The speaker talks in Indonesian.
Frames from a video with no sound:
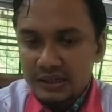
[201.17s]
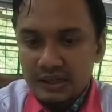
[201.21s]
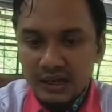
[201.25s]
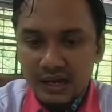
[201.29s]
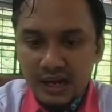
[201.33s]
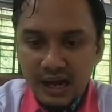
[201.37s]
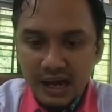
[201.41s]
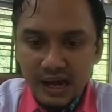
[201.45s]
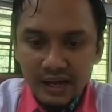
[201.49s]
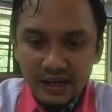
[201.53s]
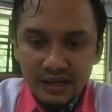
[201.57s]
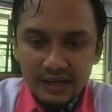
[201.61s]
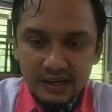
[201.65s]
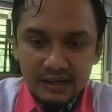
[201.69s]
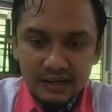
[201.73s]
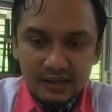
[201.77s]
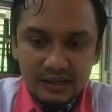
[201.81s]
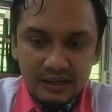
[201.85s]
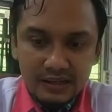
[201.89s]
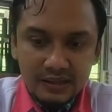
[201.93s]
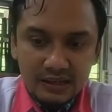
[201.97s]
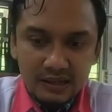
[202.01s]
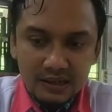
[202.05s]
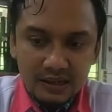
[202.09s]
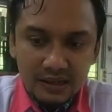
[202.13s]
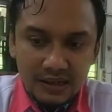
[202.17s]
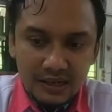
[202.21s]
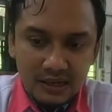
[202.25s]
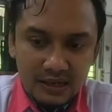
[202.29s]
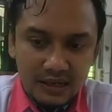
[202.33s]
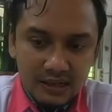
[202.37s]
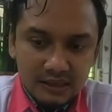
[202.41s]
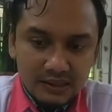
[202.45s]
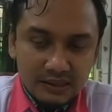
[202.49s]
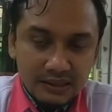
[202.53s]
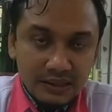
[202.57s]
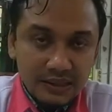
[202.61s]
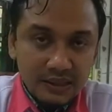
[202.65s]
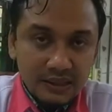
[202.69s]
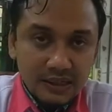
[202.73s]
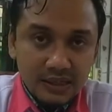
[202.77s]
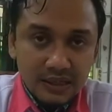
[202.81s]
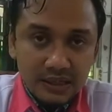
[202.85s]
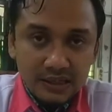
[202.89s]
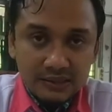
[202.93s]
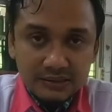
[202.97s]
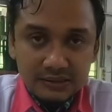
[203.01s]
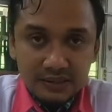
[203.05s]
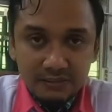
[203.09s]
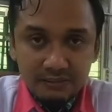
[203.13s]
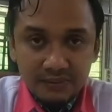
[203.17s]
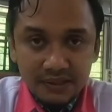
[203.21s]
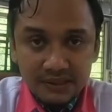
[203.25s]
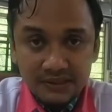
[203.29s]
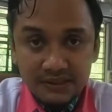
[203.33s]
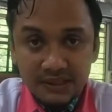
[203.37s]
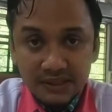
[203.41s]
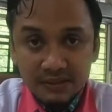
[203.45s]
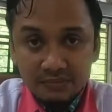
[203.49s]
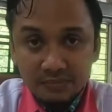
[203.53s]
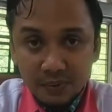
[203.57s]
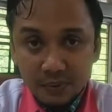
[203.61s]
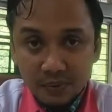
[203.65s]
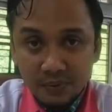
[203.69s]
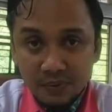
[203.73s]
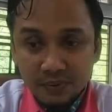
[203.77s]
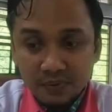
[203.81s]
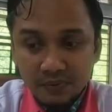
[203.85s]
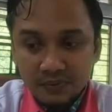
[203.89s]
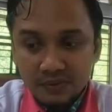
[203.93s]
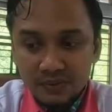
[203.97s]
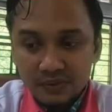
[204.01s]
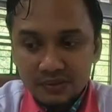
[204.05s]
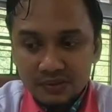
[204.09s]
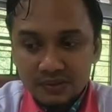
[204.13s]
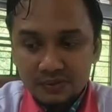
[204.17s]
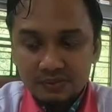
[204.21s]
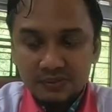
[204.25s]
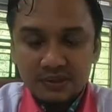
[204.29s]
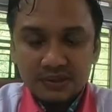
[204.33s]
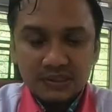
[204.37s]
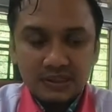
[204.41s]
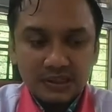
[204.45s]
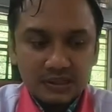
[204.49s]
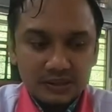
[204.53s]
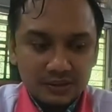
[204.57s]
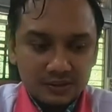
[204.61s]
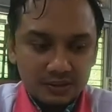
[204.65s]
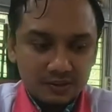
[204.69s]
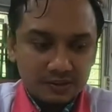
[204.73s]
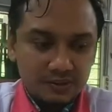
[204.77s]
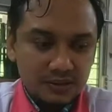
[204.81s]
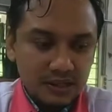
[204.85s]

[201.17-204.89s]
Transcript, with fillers: air hingga tera sampai 1000 seperti itu.